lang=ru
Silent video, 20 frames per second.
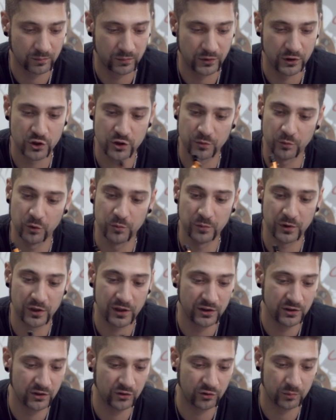режимный
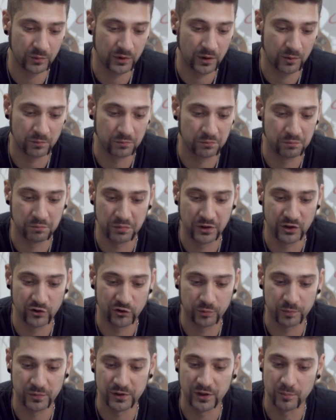механизм нам, в
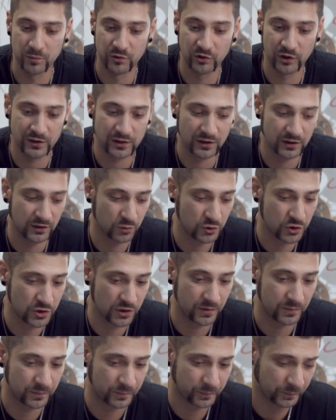принципе, не обязательно
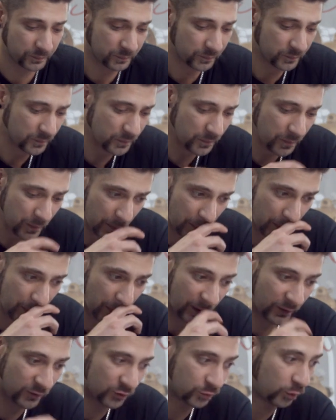уже
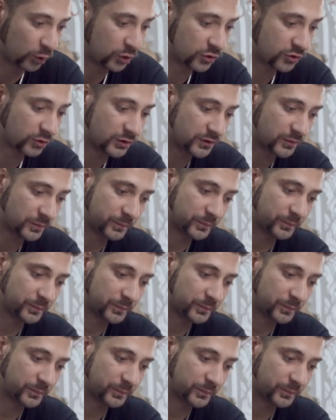использовать.